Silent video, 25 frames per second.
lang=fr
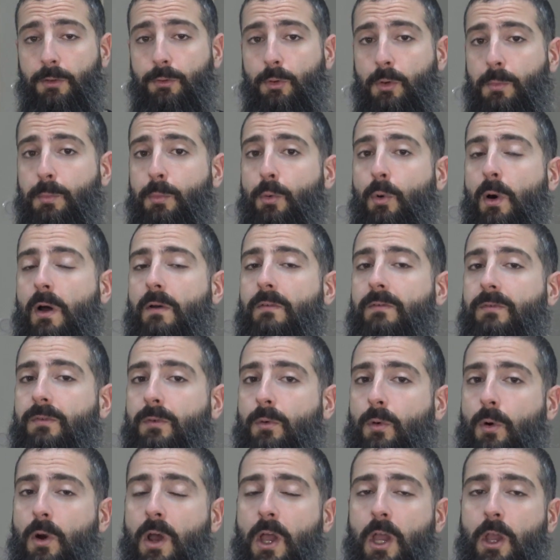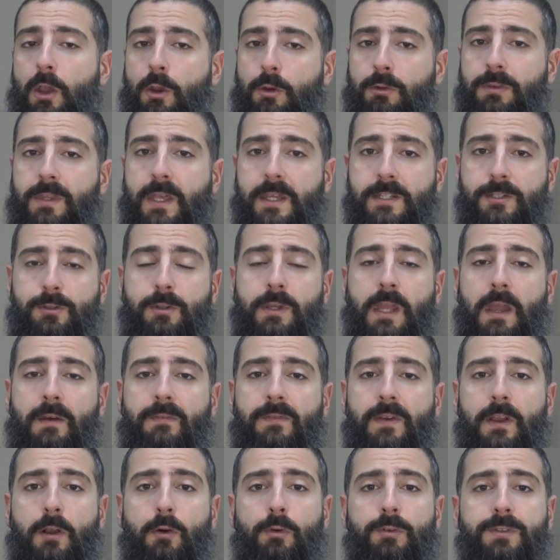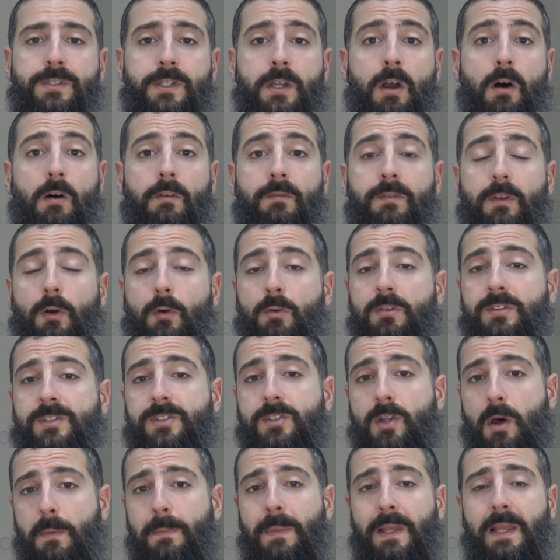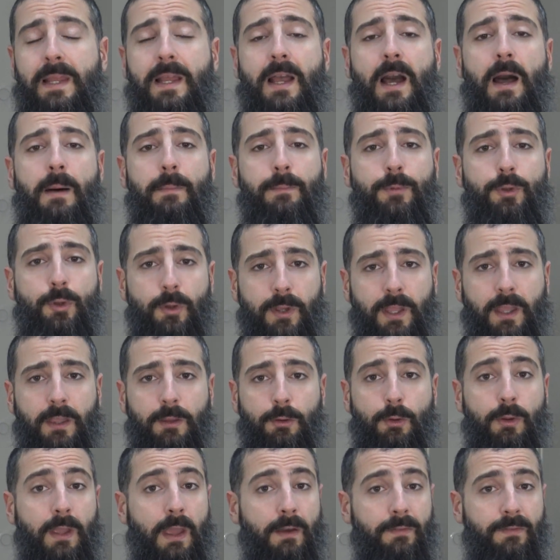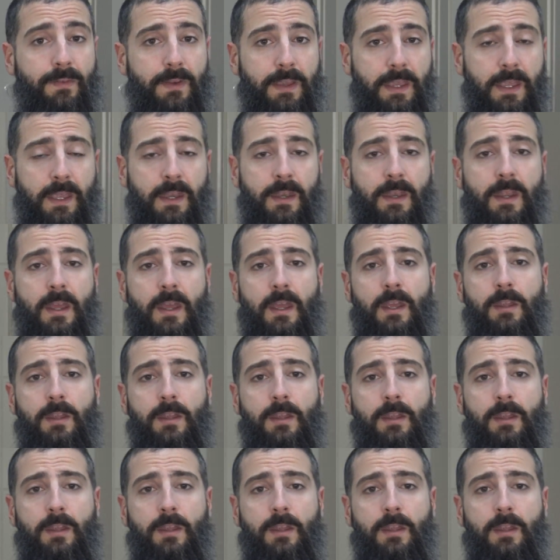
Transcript: Donc pour info, une tasse de café contient environ 100 mg de, caféine.